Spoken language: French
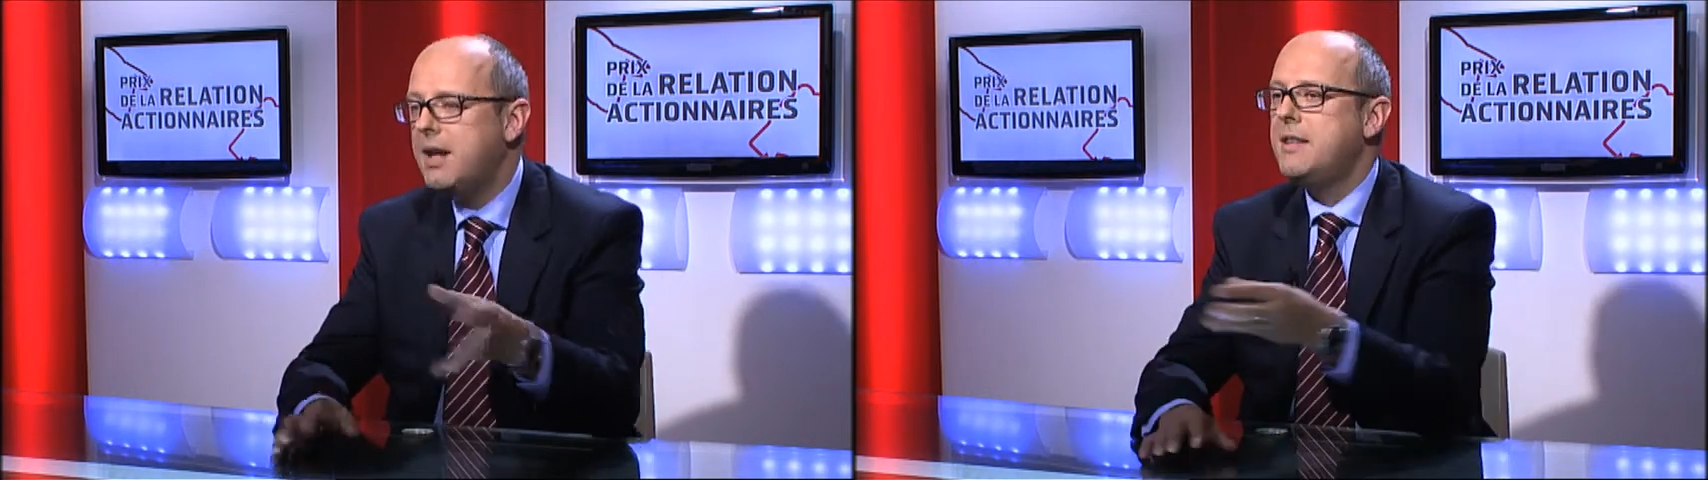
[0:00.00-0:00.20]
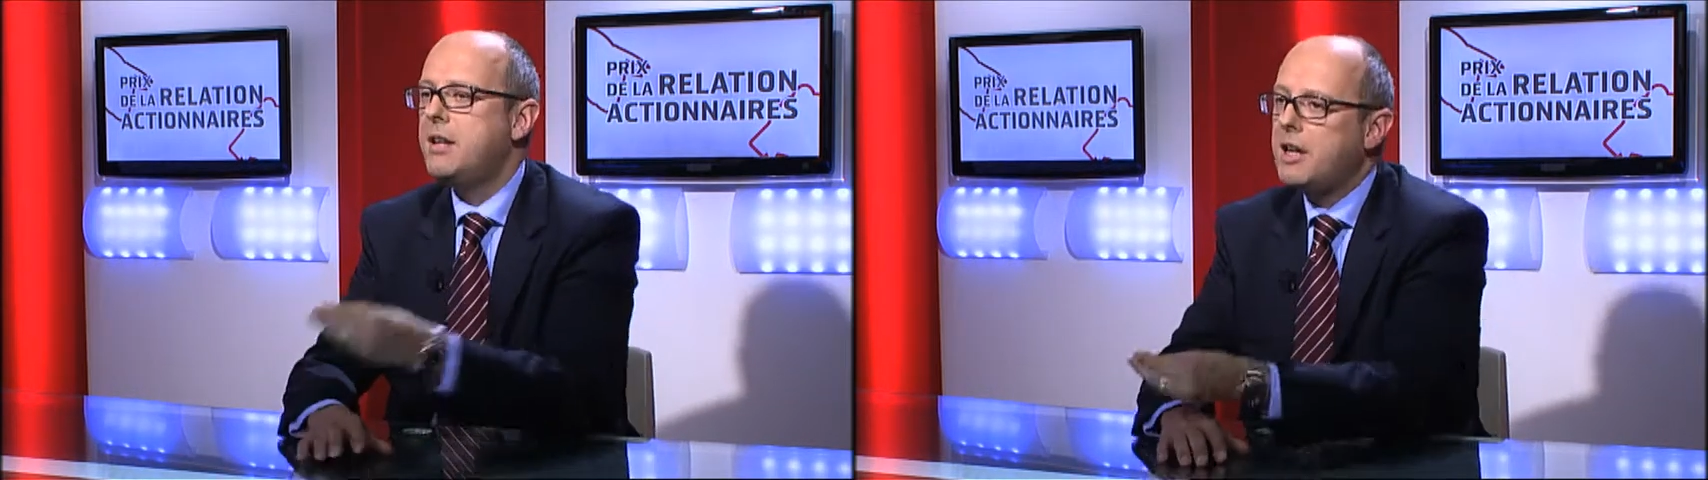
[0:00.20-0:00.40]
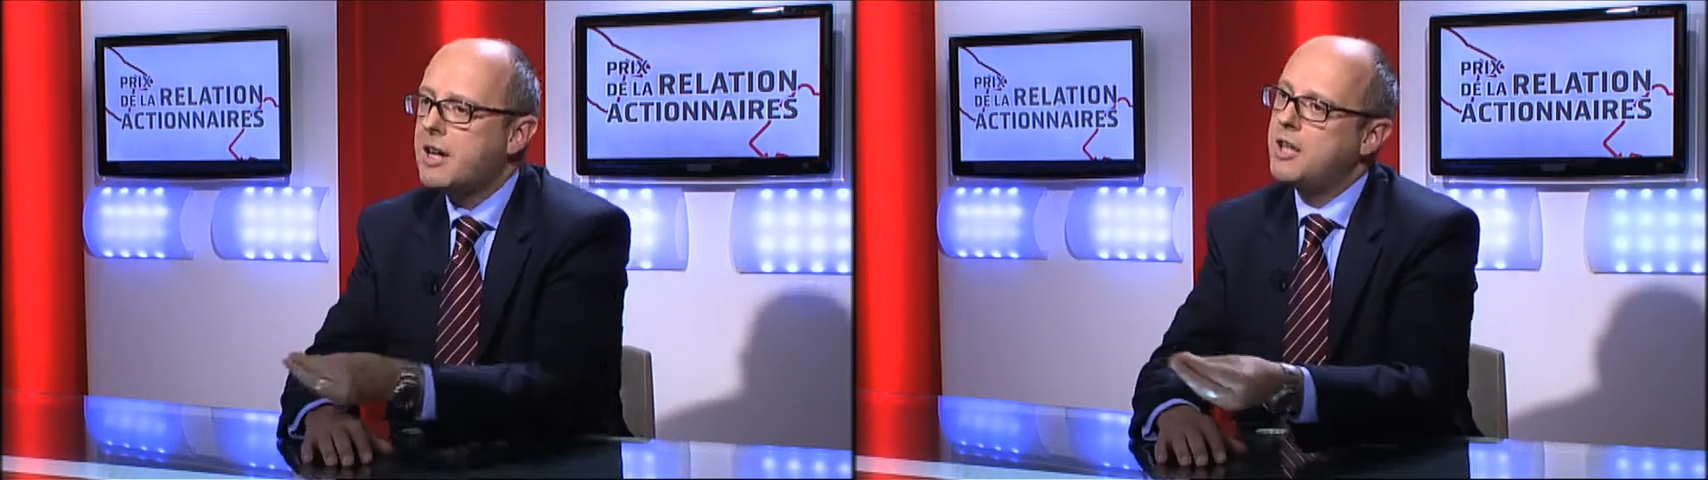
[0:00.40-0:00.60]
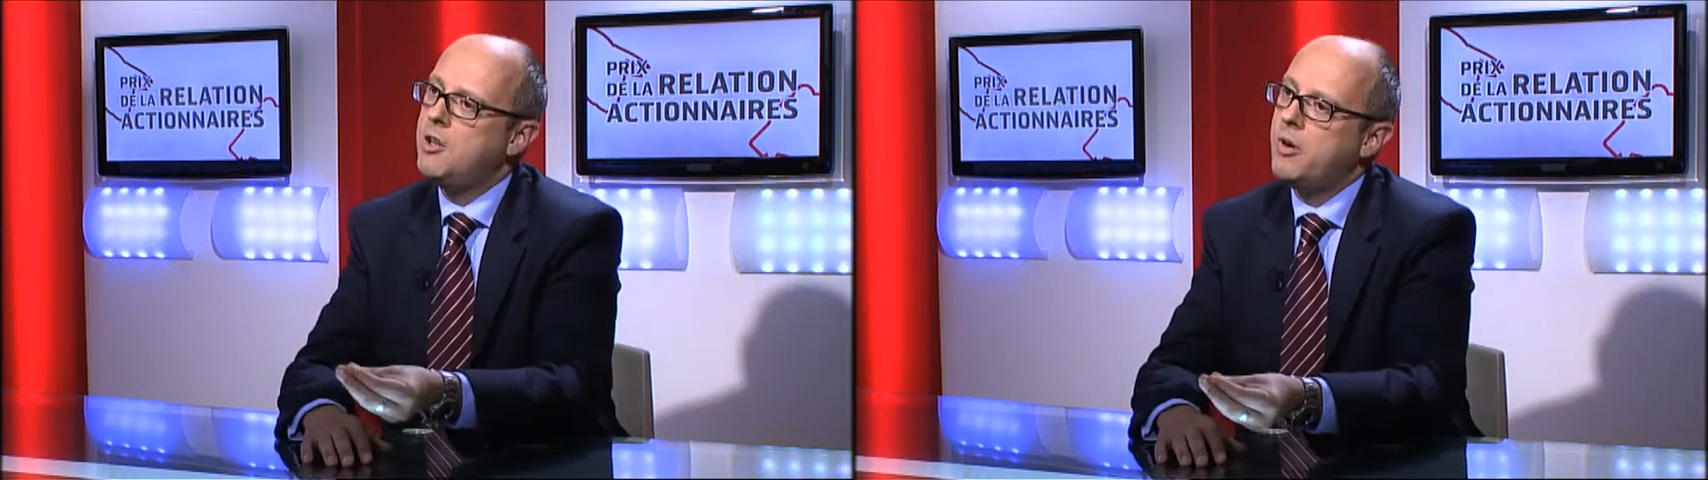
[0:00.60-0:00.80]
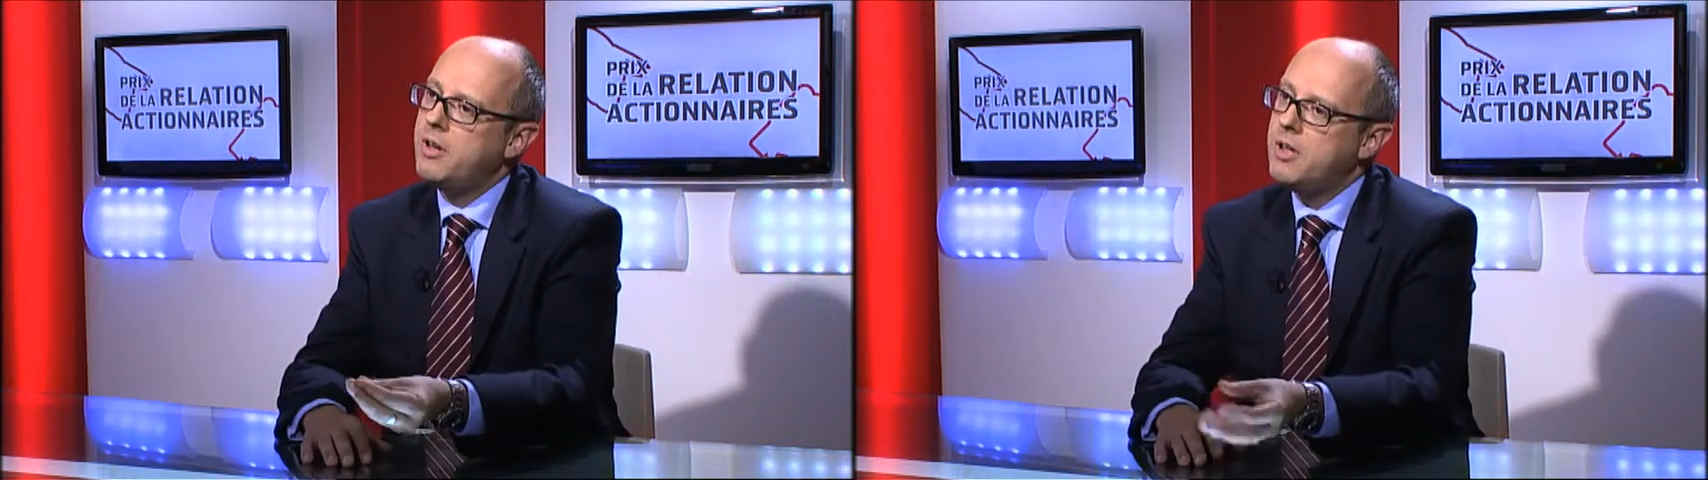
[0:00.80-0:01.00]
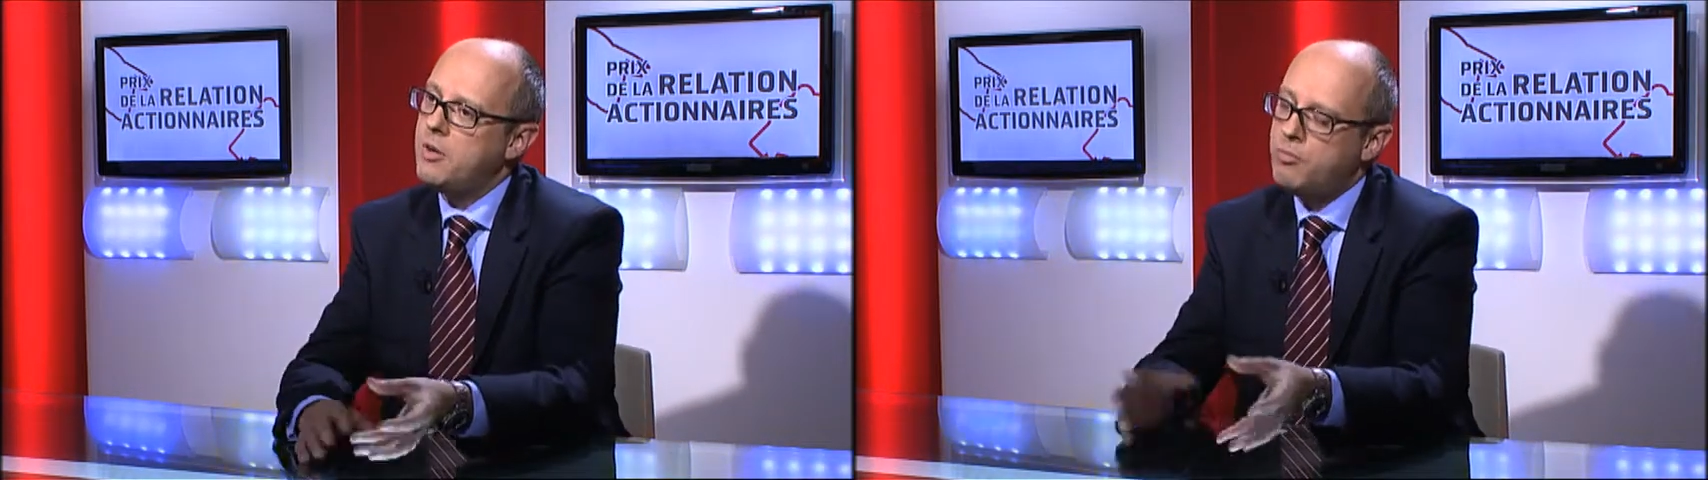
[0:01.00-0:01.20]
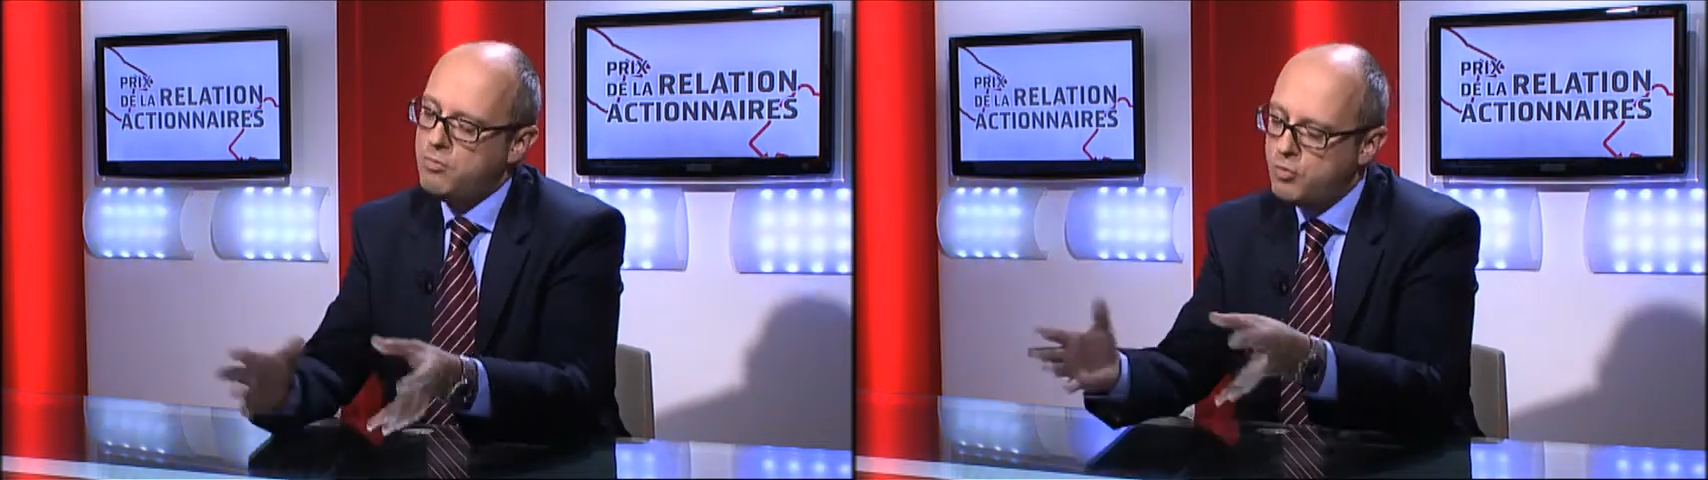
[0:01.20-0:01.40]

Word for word: et la dernière catégorie qui est